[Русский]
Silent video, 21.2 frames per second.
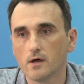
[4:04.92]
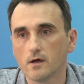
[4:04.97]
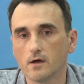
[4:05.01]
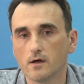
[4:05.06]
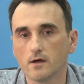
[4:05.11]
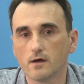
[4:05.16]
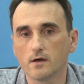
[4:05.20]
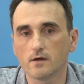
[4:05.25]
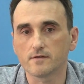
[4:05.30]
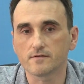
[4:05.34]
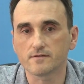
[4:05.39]

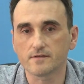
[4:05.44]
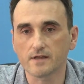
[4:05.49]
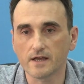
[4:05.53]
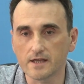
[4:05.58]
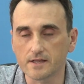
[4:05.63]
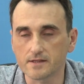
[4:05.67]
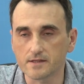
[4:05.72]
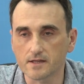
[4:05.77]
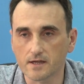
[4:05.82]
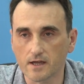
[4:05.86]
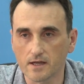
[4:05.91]
Э,
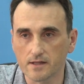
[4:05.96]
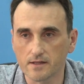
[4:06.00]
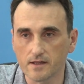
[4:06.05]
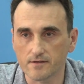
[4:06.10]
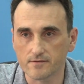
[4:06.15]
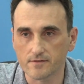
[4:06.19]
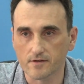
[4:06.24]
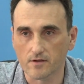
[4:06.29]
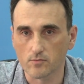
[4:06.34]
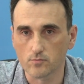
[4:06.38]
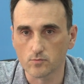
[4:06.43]
стоит на
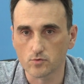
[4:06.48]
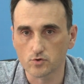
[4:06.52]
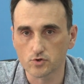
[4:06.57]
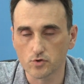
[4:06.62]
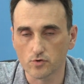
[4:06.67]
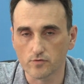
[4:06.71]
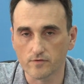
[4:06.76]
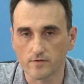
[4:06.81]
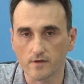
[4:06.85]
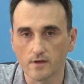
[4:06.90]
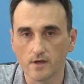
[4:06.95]
кадастровом
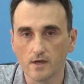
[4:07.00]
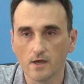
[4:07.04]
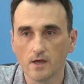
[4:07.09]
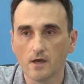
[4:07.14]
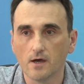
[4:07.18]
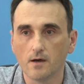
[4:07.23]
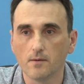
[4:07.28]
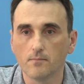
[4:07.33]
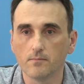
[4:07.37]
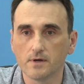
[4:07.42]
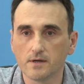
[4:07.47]
учете,
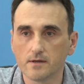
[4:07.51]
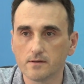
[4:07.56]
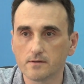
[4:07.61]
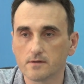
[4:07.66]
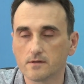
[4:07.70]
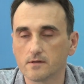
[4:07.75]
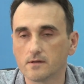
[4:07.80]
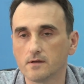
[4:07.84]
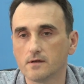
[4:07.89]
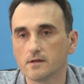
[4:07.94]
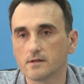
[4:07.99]
мы
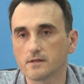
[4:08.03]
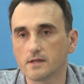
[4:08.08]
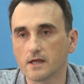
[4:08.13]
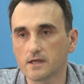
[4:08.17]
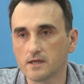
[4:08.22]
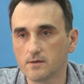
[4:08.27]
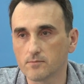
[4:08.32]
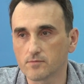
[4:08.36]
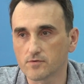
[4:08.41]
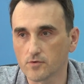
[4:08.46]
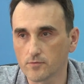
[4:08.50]
э,
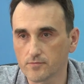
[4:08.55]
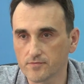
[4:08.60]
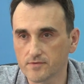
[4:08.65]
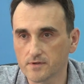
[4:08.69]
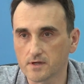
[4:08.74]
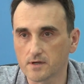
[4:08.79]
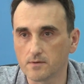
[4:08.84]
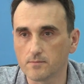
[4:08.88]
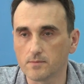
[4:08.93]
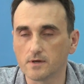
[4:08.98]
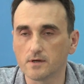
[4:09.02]
таким
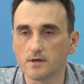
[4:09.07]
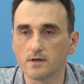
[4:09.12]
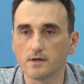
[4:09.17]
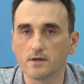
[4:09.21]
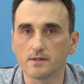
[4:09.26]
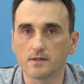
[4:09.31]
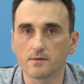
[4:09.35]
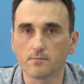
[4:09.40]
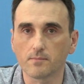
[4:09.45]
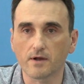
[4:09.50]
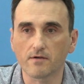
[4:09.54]
собственникам
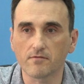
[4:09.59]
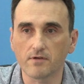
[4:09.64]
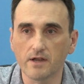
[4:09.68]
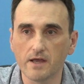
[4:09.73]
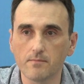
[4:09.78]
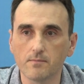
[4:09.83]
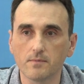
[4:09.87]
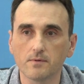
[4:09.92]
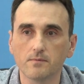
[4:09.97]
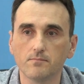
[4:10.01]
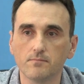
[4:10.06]
э,
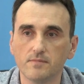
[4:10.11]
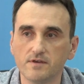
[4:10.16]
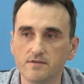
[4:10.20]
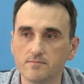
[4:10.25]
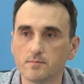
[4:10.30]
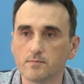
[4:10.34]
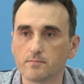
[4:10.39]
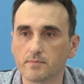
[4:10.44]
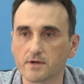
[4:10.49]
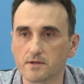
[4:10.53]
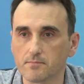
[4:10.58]
направляем
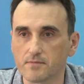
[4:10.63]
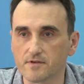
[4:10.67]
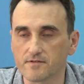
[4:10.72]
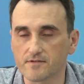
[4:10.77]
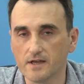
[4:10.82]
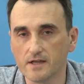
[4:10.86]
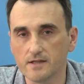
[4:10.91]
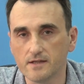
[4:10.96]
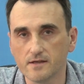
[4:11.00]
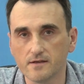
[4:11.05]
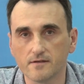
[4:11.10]
письма
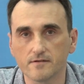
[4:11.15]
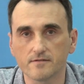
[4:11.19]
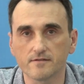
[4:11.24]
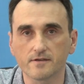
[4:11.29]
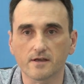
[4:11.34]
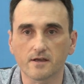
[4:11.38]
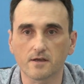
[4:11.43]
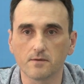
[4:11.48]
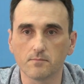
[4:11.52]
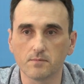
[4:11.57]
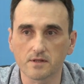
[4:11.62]
предписания с
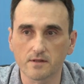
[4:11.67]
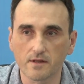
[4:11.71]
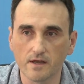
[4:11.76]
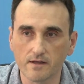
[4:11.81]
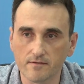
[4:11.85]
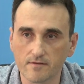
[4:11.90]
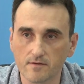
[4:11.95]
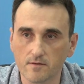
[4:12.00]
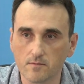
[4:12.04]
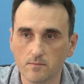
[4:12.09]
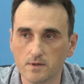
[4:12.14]

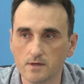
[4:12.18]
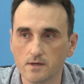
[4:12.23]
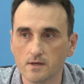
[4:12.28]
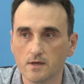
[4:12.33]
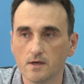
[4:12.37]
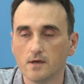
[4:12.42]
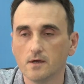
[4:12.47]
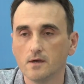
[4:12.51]
рекомендациями